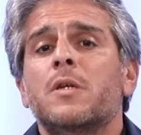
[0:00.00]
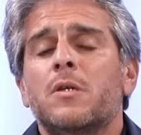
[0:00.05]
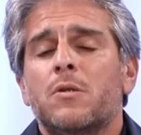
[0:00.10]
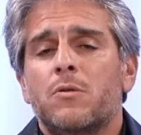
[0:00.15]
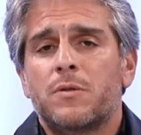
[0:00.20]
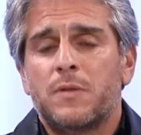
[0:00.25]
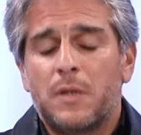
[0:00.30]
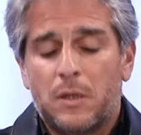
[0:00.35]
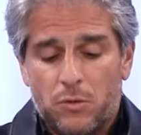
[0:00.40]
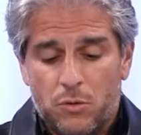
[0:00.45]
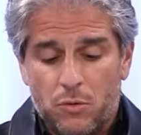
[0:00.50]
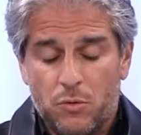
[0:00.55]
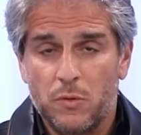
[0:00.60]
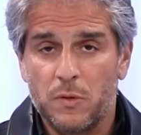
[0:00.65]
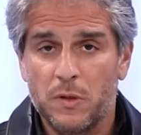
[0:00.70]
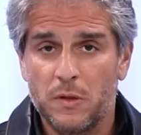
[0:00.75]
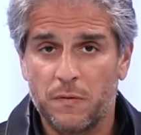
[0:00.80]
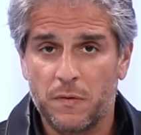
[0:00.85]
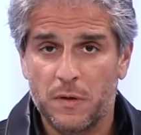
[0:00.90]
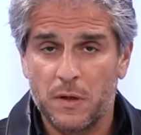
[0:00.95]
le statut
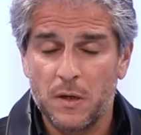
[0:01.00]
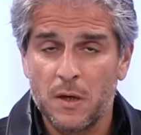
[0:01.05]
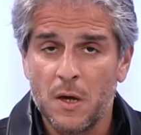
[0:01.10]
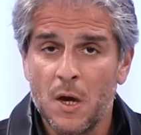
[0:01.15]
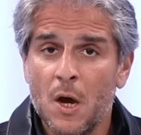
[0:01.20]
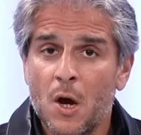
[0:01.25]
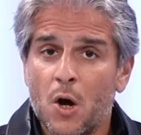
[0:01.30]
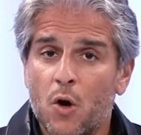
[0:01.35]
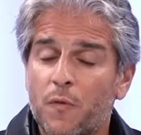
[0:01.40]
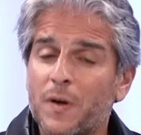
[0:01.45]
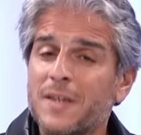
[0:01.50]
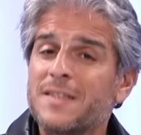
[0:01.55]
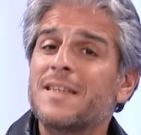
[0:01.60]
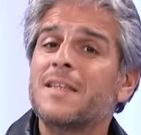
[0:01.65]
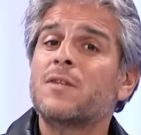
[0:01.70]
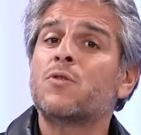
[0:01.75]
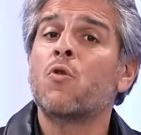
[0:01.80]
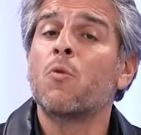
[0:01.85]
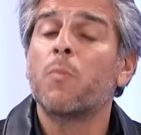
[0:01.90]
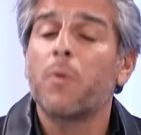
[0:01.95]
unifié. On va essayer
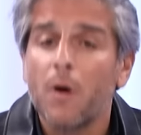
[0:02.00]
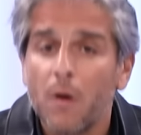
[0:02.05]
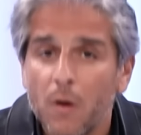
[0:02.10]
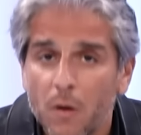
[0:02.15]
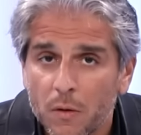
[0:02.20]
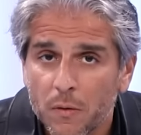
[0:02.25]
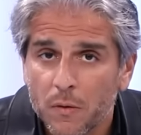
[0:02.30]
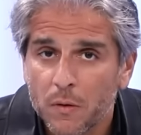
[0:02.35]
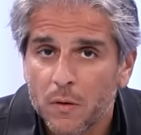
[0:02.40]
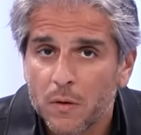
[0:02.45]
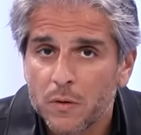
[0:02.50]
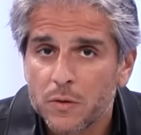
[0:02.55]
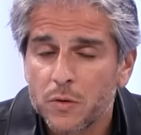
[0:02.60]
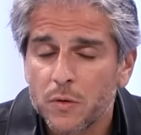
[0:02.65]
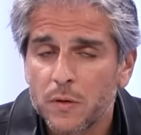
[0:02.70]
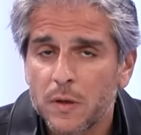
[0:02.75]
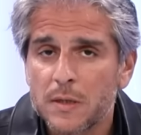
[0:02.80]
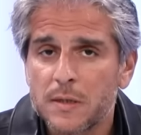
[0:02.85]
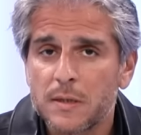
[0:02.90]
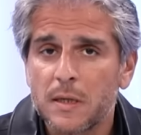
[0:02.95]
de comprendre ce
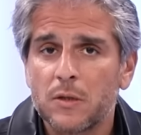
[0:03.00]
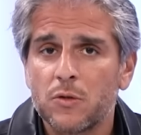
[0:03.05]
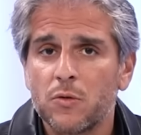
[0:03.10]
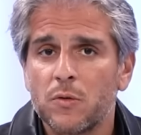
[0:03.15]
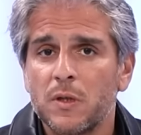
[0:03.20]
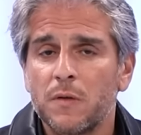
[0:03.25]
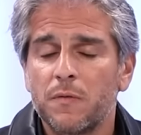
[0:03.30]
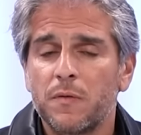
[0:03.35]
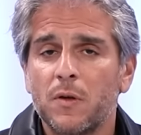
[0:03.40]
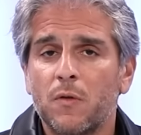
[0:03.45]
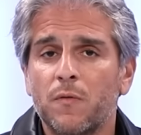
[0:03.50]
qu'est le statut unifié.